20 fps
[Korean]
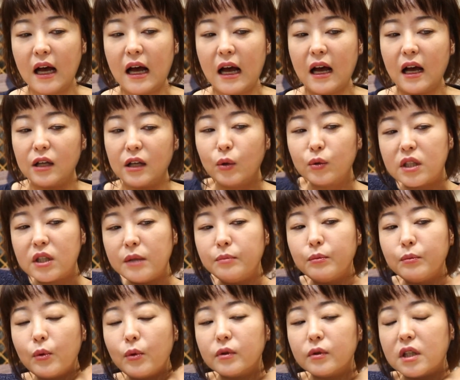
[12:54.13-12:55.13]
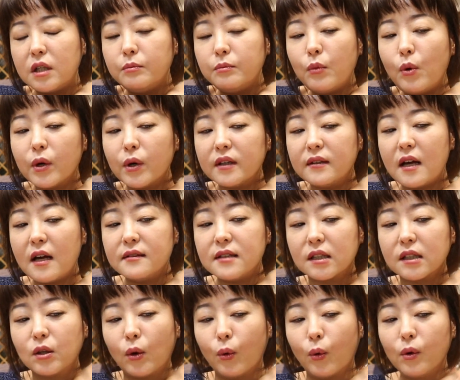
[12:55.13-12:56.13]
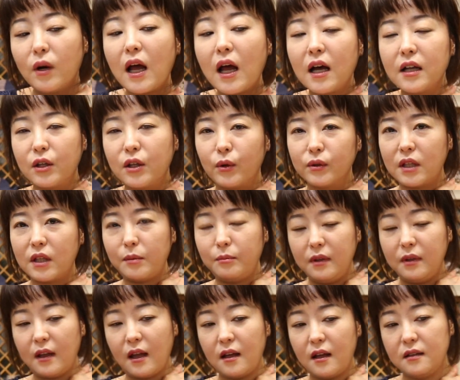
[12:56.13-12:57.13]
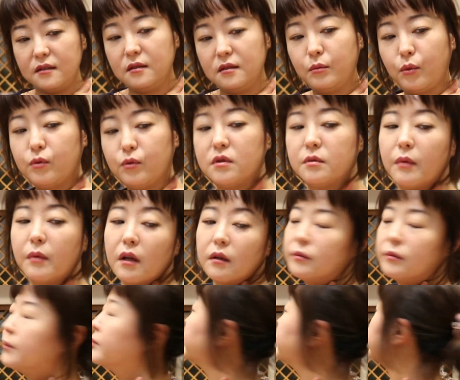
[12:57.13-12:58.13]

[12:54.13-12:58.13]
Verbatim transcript: 아, 요 뒷목, 뒷목이 살짝 더 올라간 형태입니다. 지금 보시면